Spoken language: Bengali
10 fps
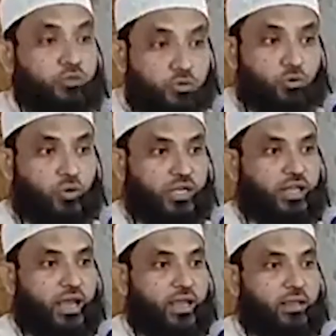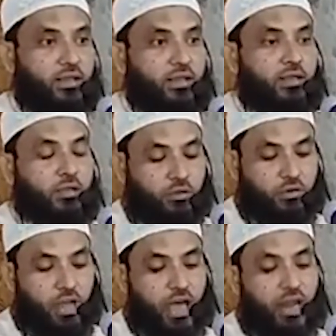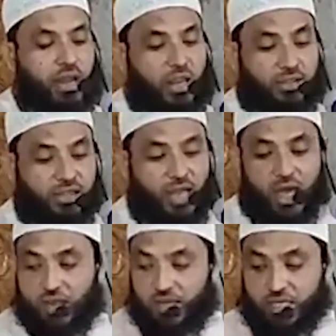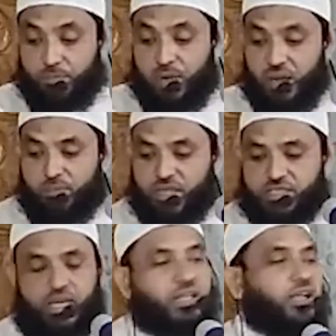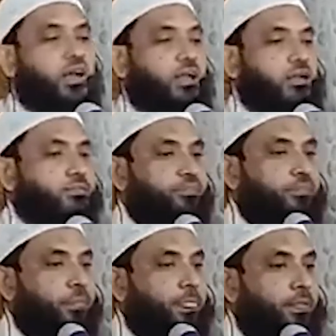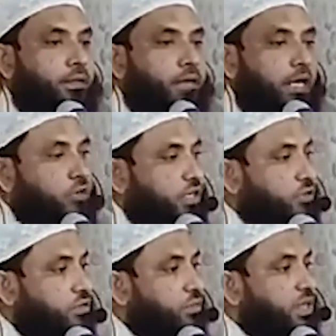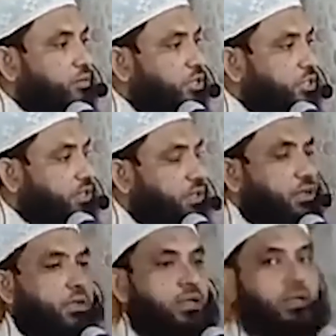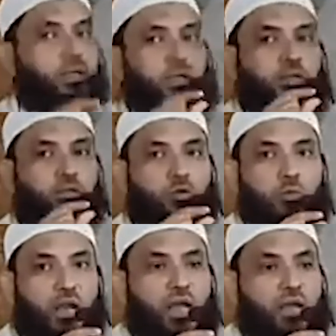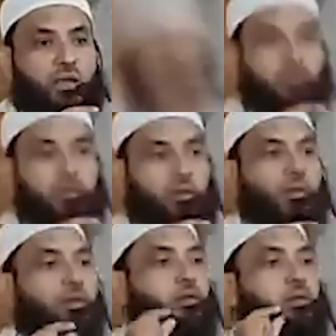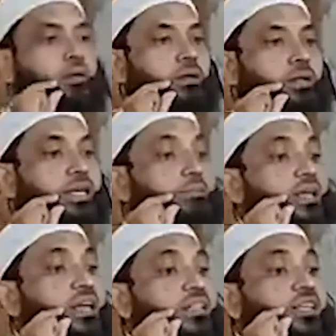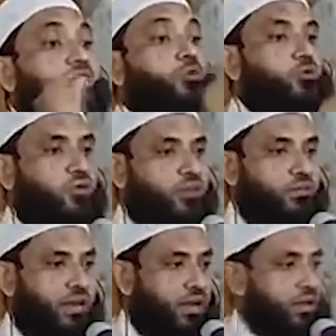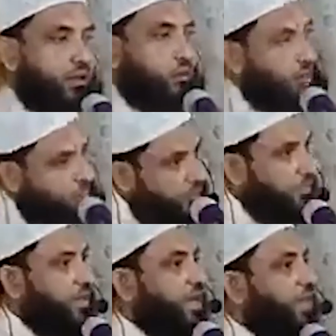শুরু করে দেয় তখন আল্লাহ তাহার আর কিবলার মাঝখানে থাকে এই জন্য রাসুলাম কি বলেছেন তোমরা কিবলার দিকে থুতু ফেলবে না ওই পর্বে গিয়ে